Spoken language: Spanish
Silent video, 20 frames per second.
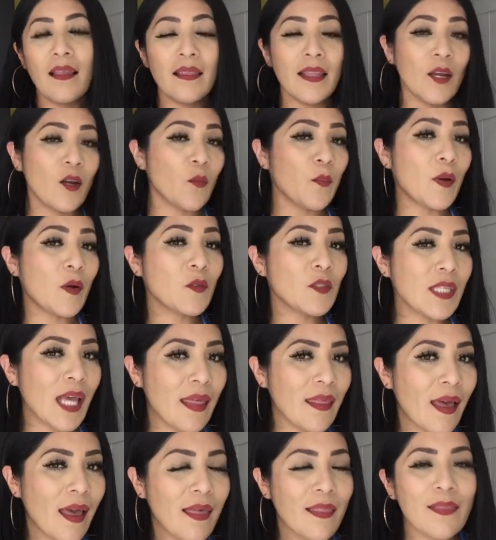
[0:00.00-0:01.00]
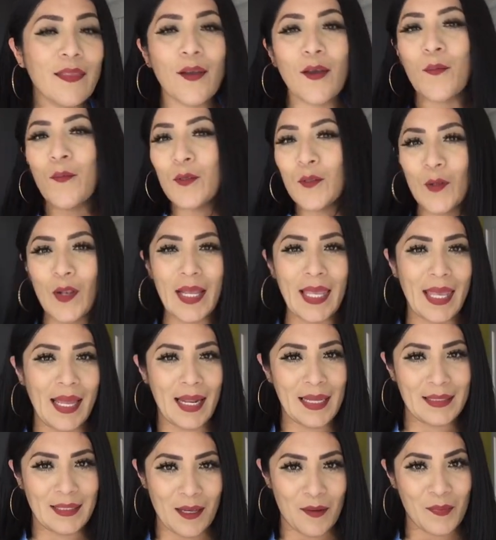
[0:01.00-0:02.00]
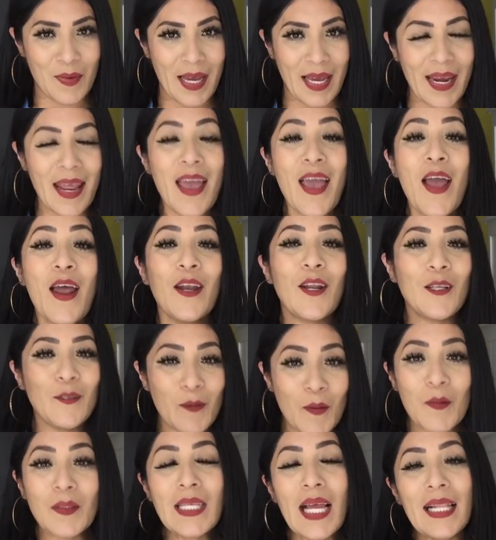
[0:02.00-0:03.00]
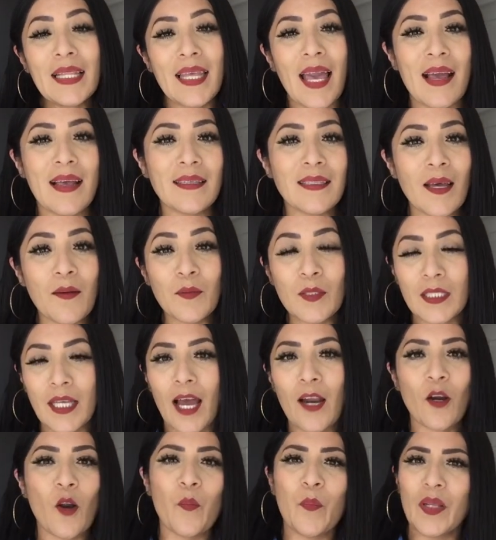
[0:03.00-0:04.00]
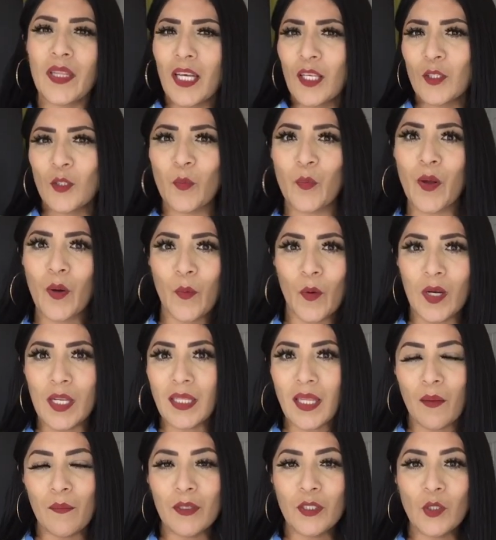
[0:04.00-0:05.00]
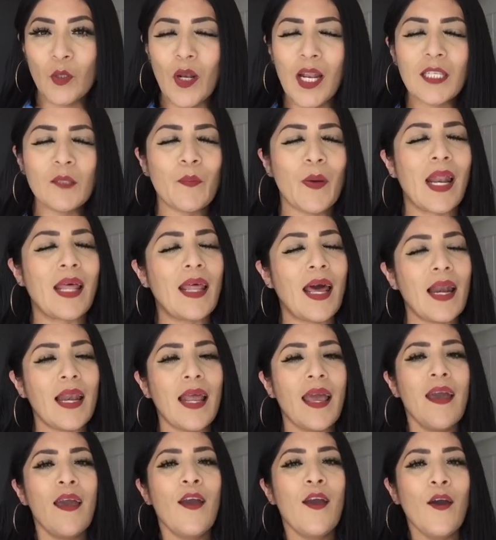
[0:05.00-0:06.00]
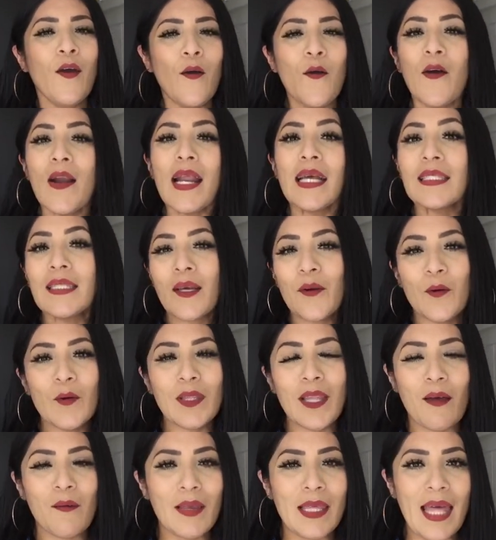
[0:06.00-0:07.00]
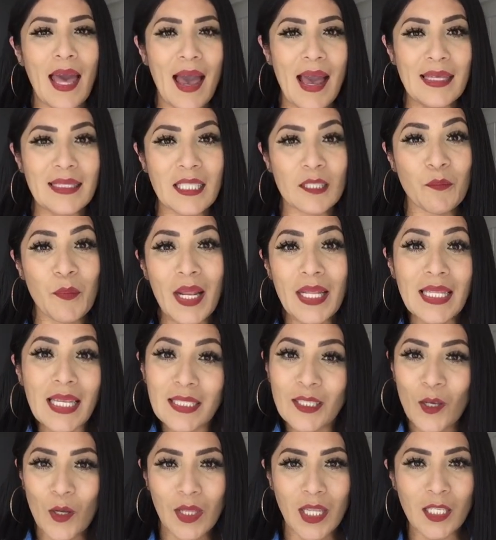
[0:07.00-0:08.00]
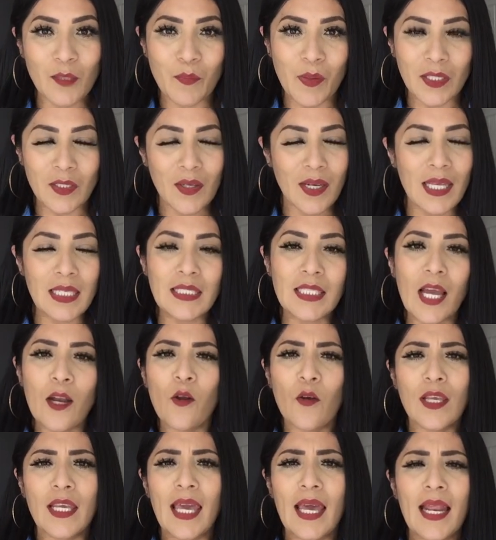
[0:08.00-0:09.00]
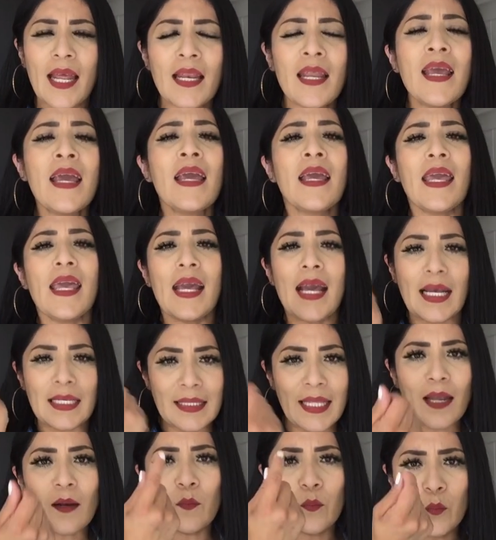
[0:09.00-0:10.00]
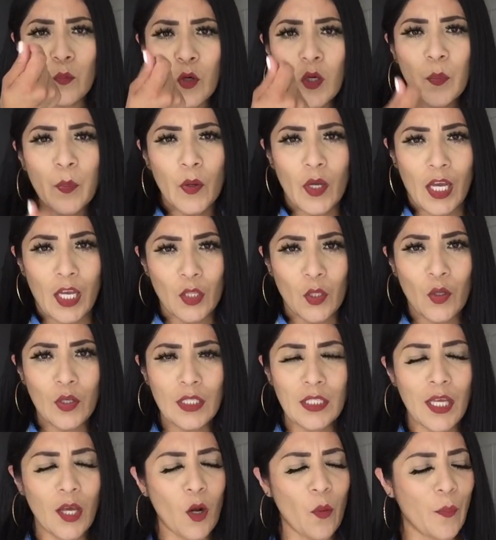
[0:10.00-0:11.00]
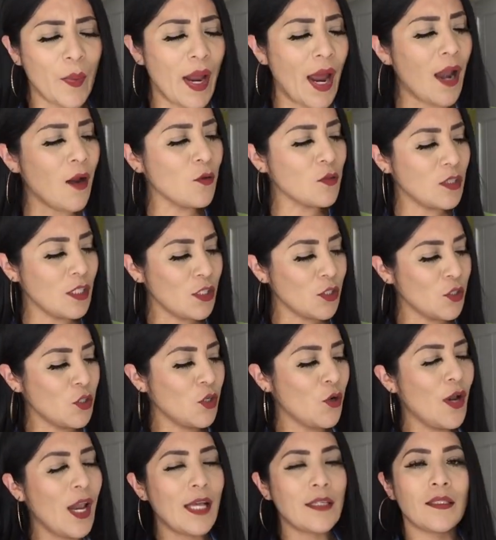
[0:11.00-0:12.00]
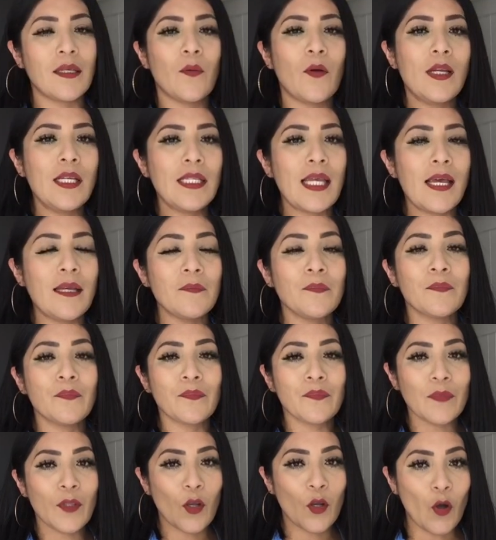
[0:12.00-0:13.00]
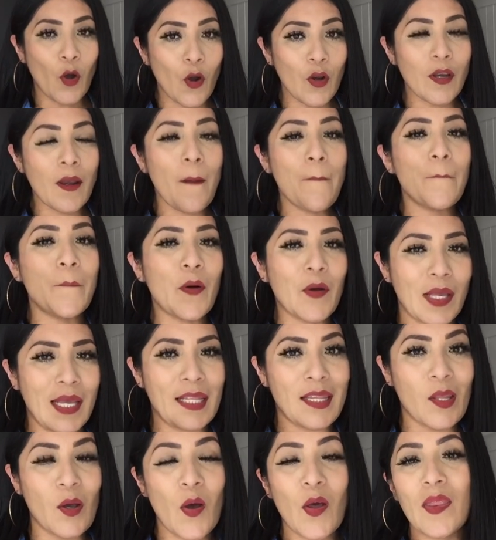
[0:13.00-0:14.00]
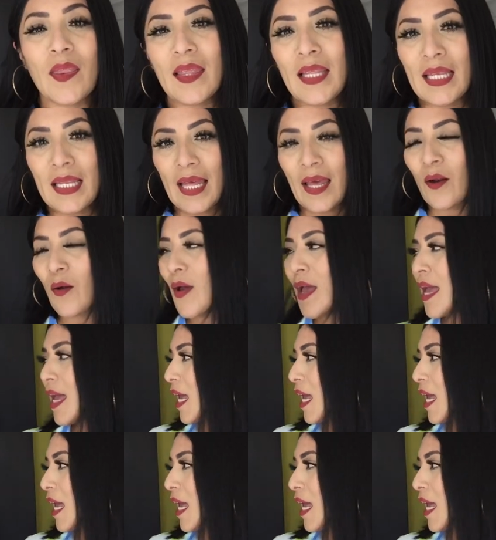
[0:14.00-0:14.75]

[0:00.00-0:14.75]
de ropa usada, de como tú le quieras llamar. Nos fuimos al tianguis a buscar ropita súper bonita, mis chulas, para darle una segunda vida a esas prendas que otras personas ya no quieren y gastar muy poquito dinero para lucir chulas de bonita con poquito dinero.